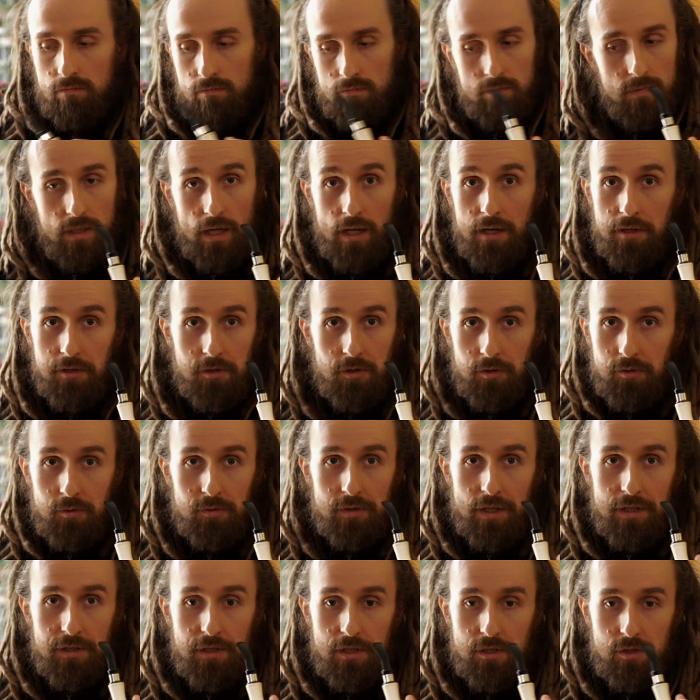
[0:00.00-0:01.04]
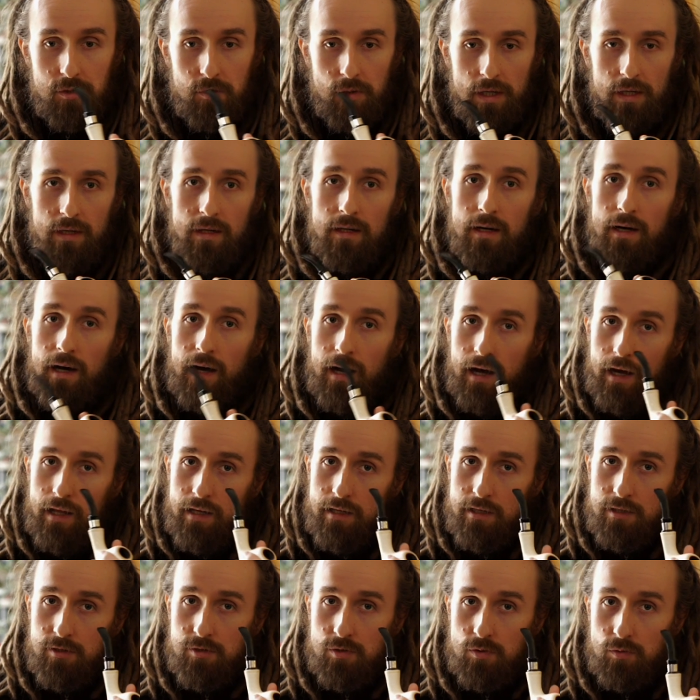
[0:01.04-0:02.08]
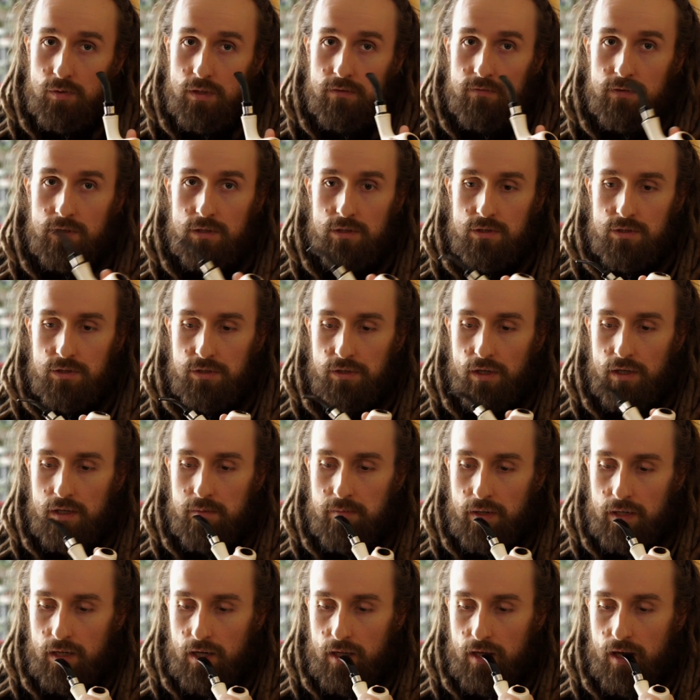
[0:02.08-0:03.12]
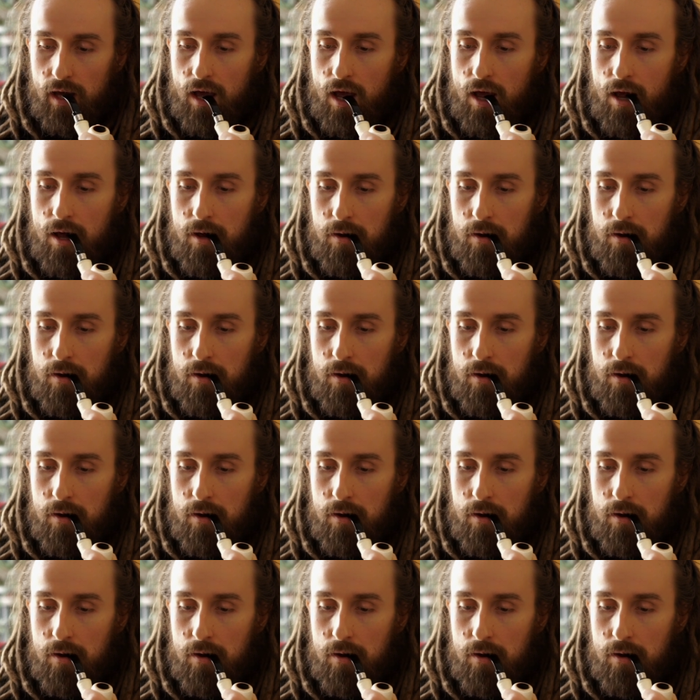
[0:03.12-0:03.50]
dalej go tutaj nie czuję, ale czuję Virginię i Barleya.